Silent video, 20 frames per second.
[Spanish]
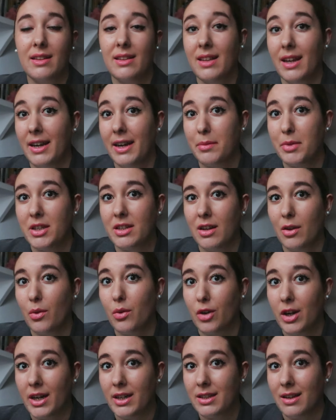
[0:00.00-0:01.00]
tenía pensado
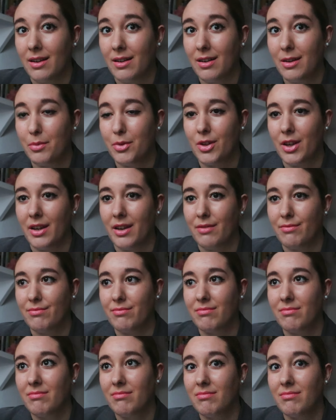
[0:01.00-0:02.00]
donar sangre porque
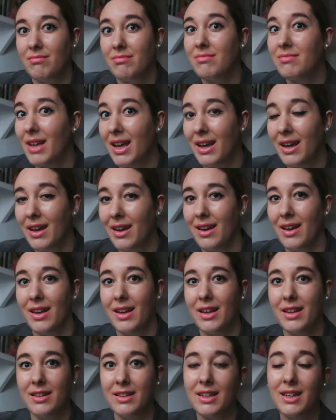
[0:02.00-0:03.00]

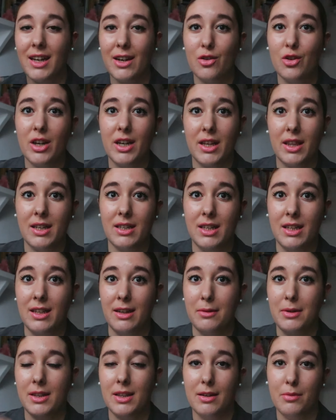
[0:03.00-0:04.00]
eh, creo que
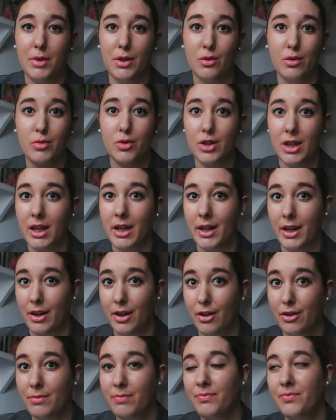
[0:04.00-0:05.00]
necesitaban de mi grupo
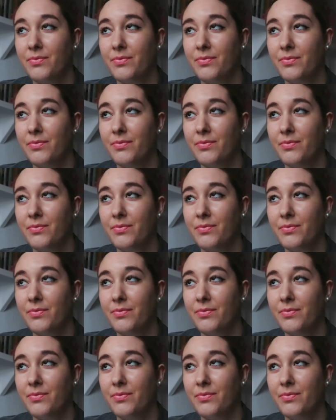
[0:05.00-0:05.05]
sanguíneo